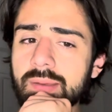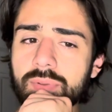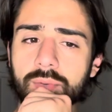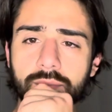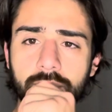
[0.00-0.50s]

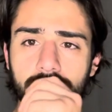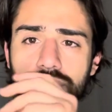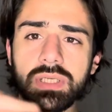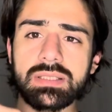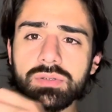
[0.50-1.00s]
proprio per
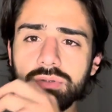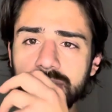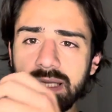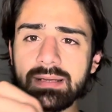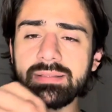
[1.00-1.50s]
riuscire a
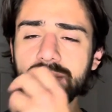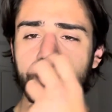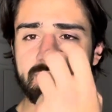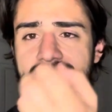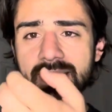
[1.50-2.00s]
scordarti di
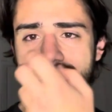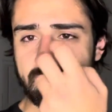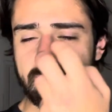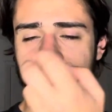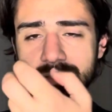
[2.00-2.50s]
quest'ex,
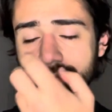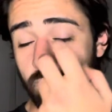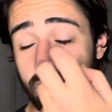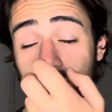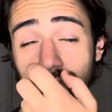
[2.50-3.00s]
nel senso puoi
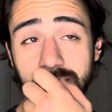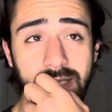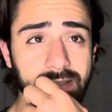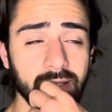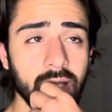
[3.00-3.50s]

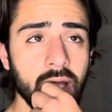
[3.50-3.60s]
scordarti